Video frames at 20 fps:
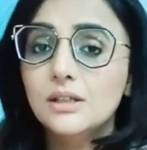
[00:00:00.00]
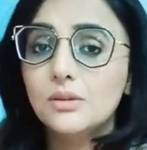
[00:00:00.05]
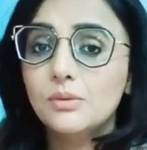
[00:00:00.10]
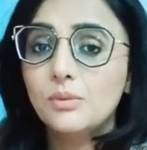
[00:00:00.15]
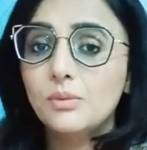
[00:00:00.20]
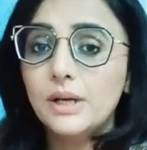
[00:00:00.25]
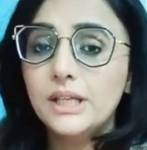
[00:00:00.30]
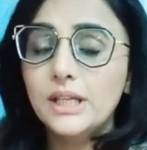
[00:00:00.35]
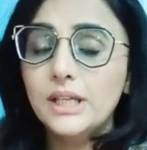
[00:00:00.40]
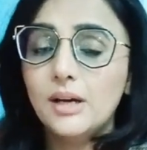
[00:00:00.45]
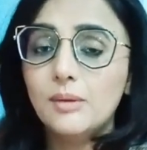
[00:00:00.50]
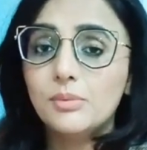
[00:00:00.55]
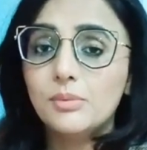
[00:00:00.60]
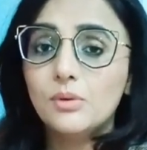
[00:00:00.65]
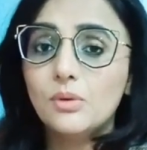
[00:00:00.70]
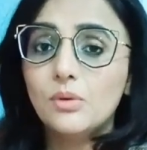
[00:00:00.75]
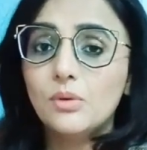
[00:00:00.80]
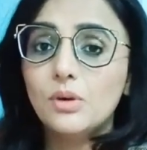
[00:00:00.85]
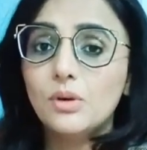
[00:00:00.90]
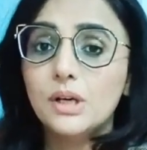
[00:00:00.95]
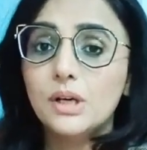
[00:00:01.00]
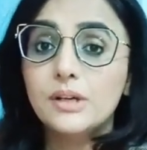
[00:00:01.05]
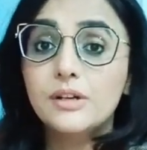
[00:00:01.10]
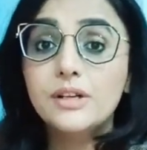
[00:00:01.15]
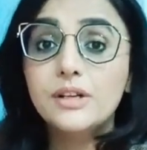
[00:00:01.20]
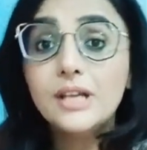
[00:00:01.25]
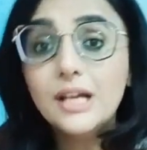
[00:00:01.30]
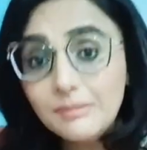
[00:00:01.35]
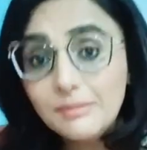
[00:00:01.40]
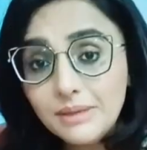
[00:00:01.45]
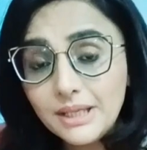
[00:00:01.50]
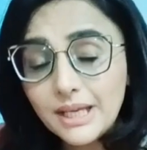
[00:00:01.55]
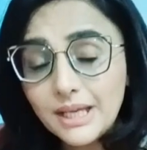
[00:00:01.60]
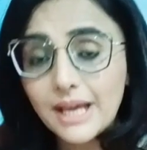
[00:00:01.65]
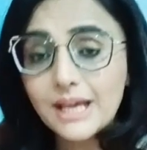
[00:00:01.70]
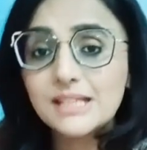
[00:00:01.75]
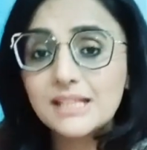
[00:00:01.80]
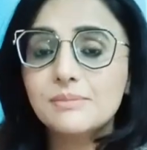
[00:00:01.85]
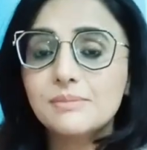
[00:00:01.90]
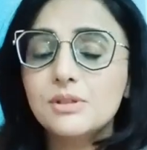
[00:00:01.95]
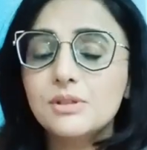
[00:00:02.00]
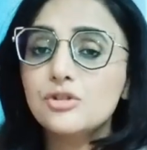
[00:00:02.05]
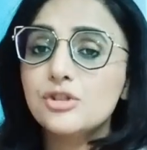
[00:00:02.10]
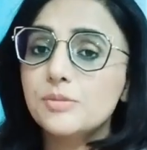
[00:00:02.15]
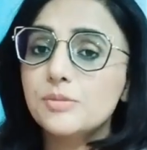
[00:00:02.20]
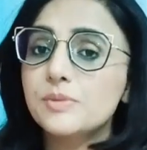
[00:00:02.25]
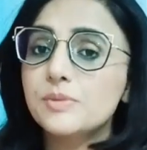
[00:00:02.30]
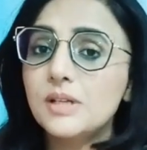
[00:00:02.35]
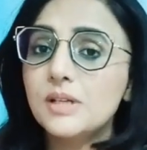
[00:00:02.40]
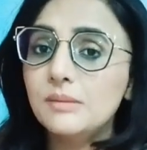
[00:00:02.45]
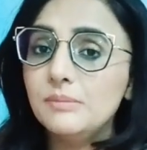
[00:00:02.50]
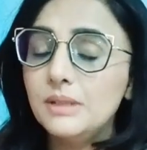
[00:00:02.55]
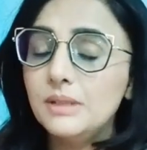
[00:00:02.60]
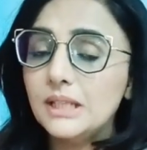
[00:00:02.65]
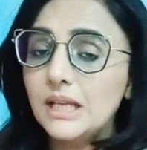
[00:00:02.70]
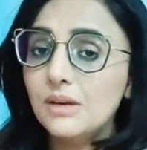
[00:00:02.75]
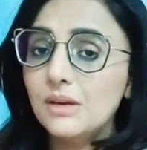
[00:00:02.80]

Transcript: वहीं आपको रियल मी एक्स में जो चिपसेट मिलता